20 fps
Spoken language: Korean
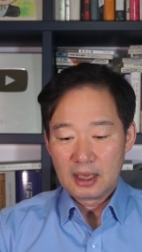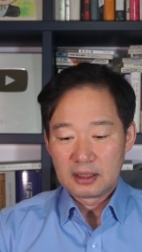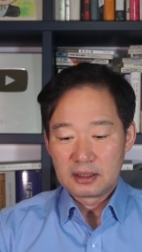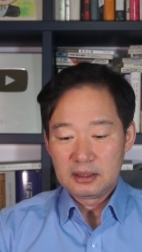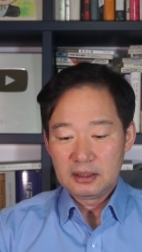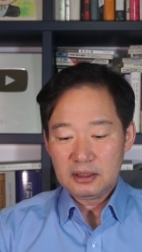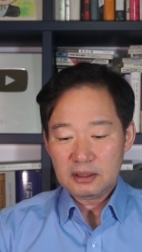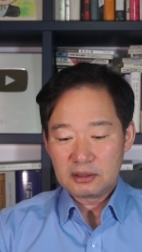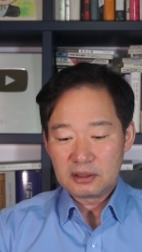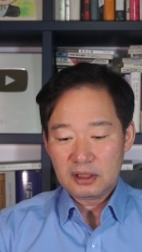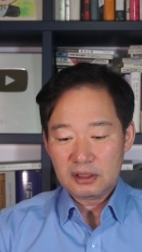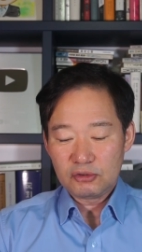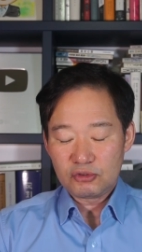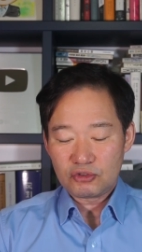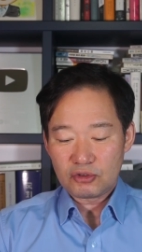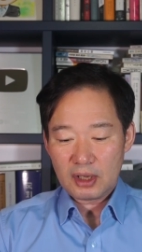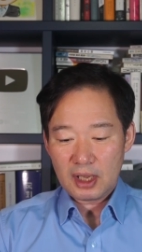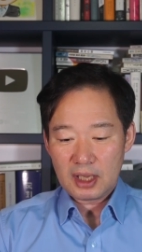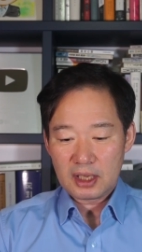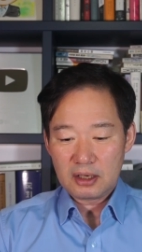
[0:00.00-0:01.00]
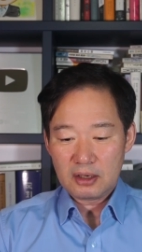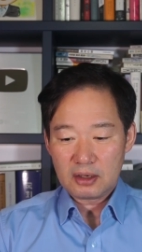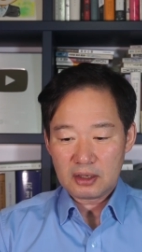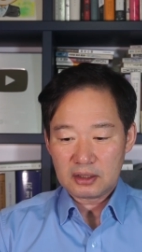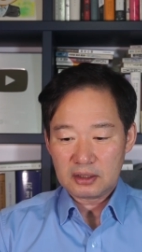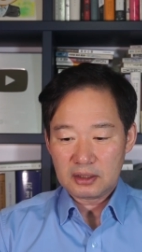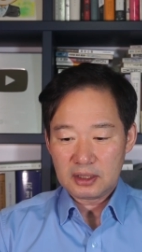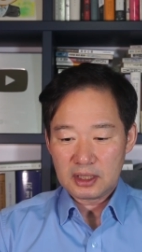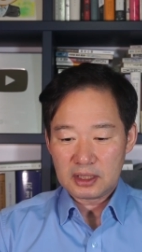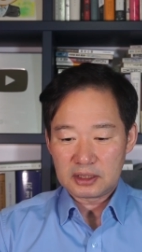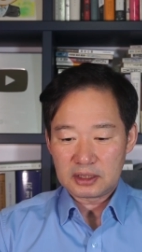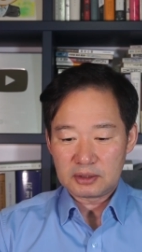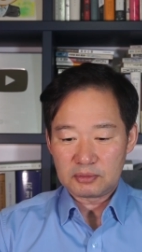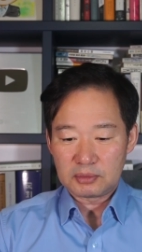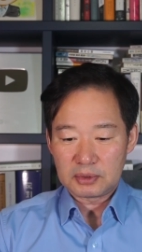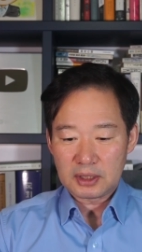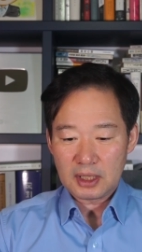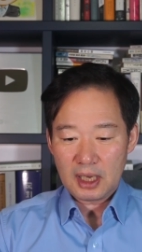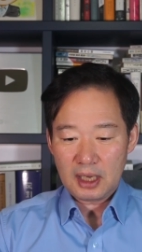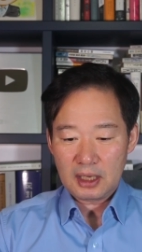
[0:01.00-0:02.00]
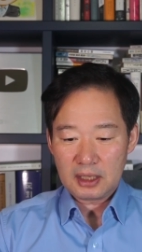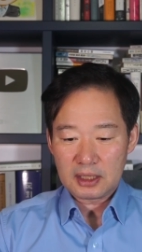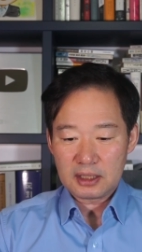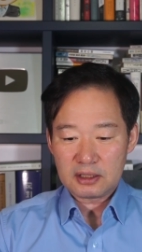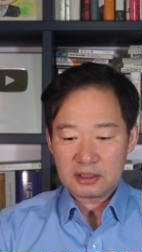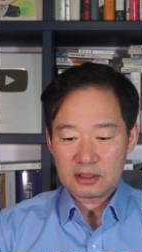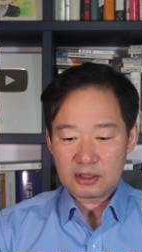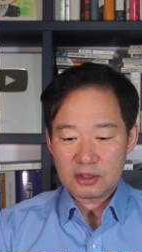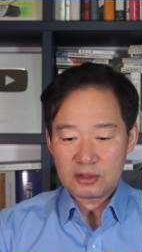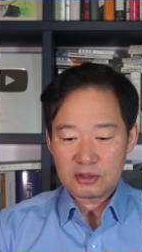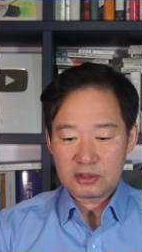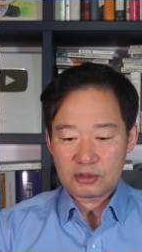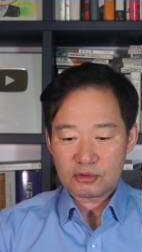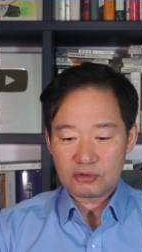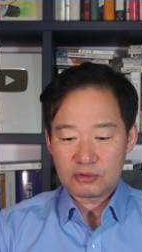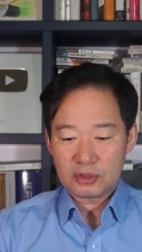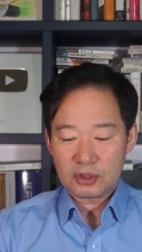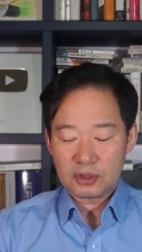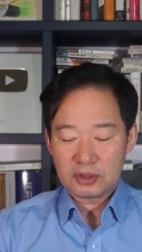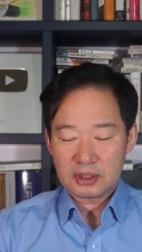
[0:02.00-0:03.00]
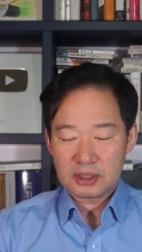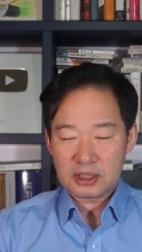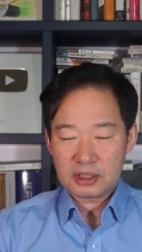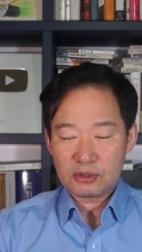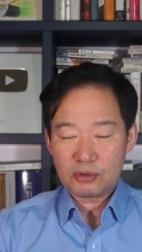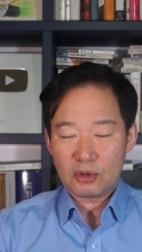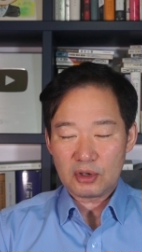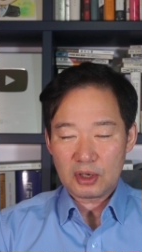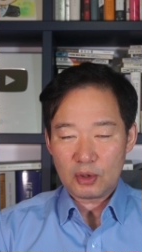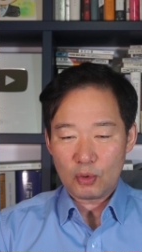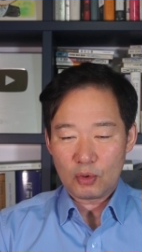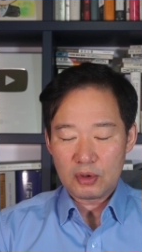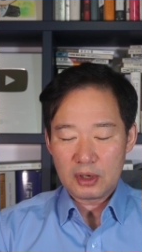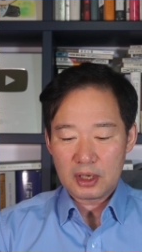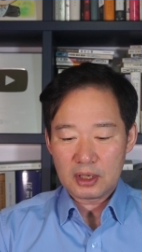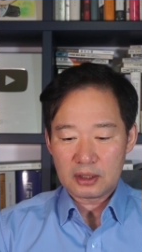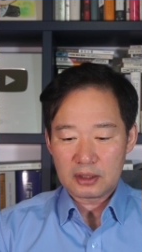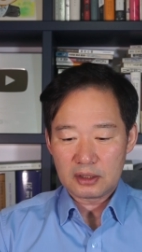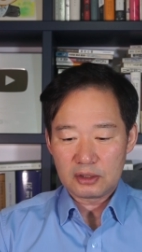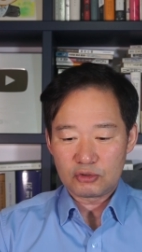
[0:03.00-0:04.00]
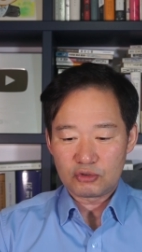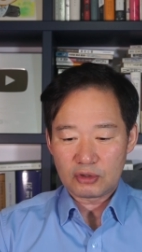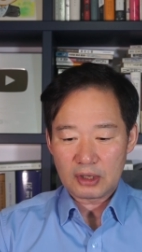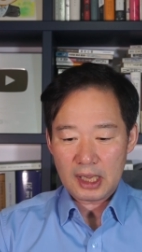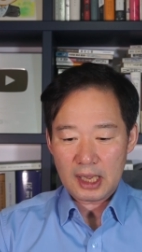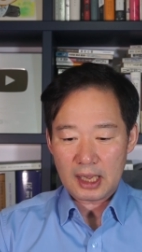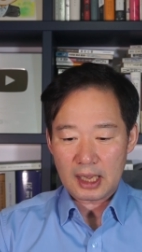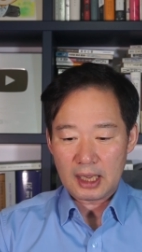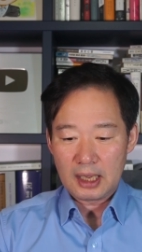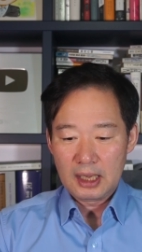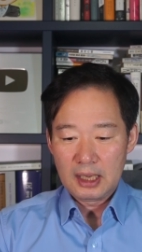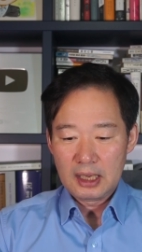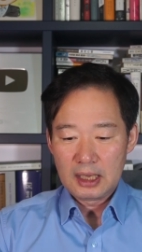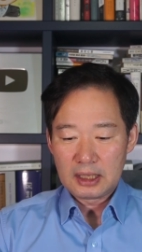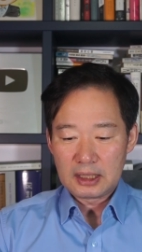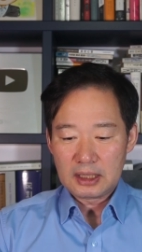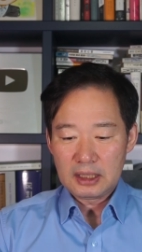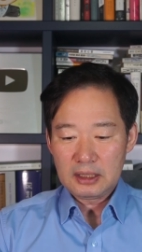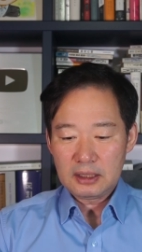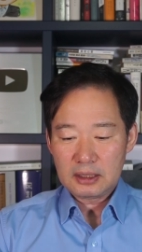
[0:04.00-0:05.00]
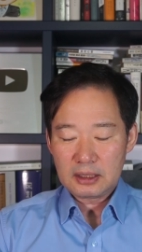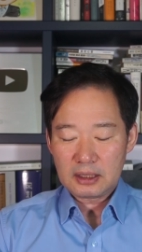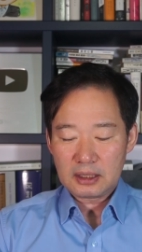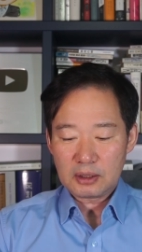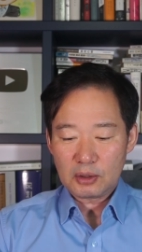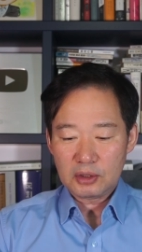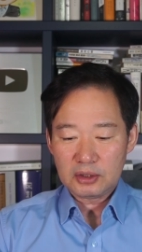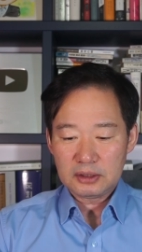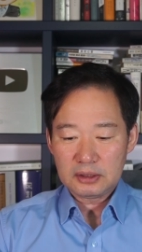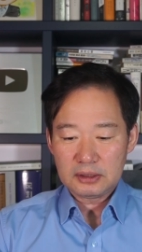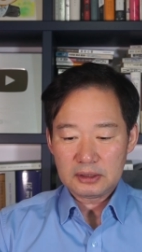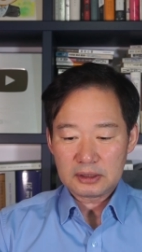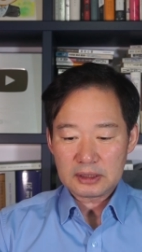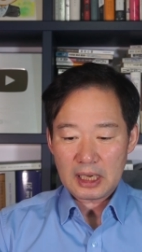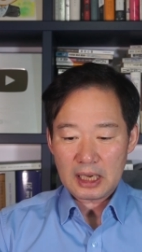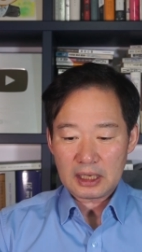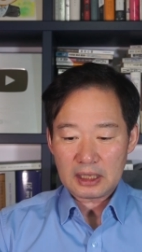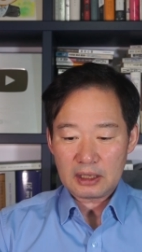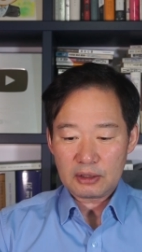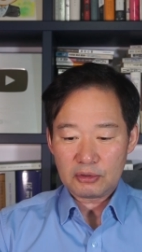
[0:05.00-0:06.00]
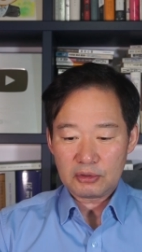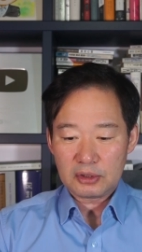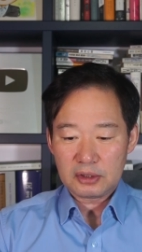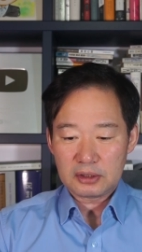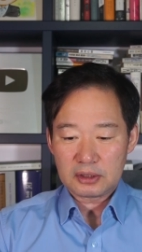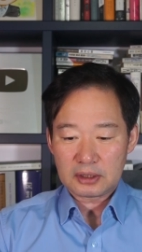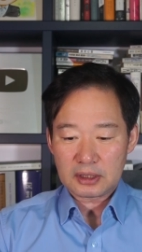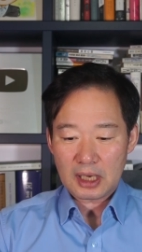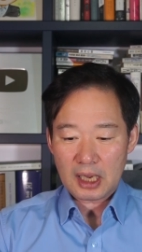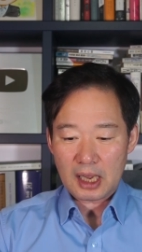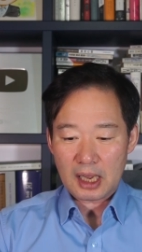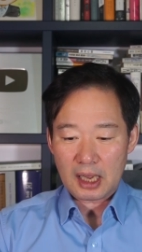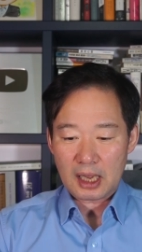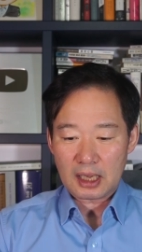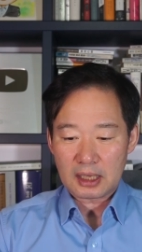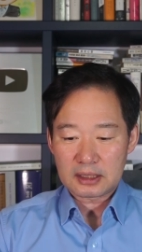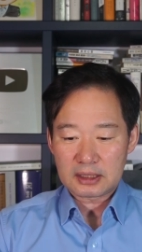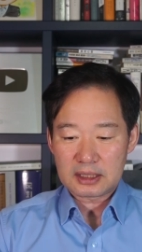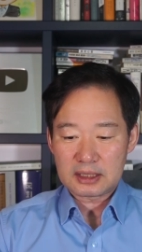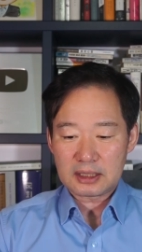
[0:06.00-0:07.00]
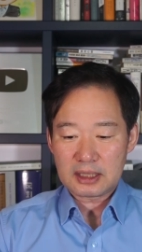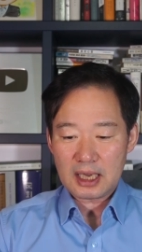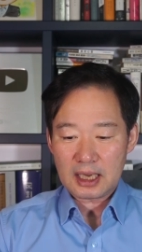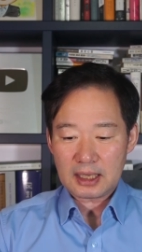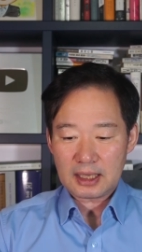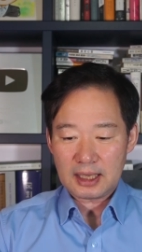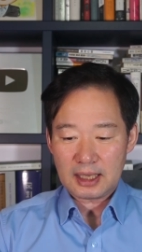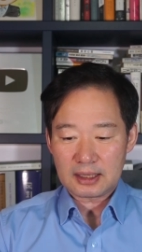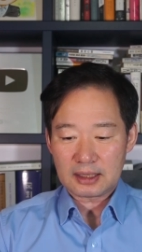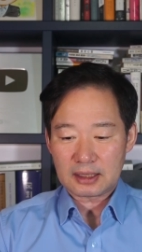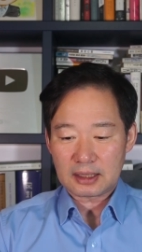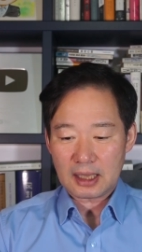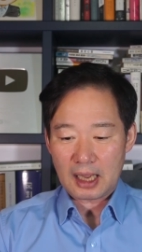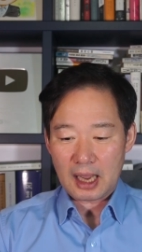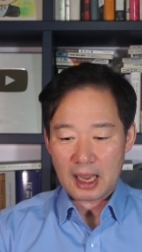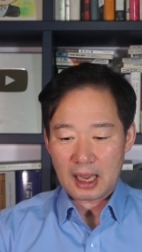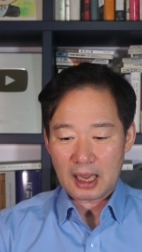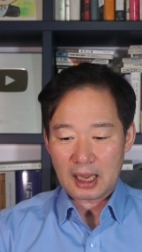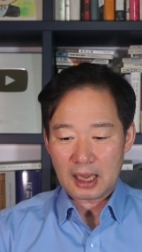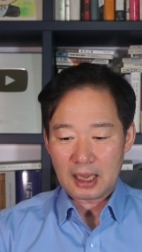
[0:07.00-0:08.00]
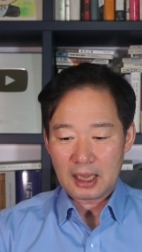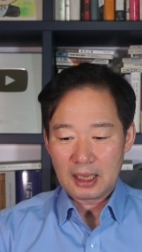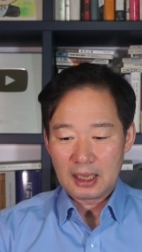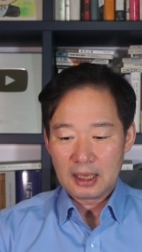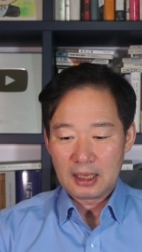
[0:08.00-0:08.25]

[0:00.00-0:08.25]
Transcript: 그 글 중에 이런 글이 있습니다. 2019년 7월에 올린 글 중에 인턴 4개월 차 지각했다.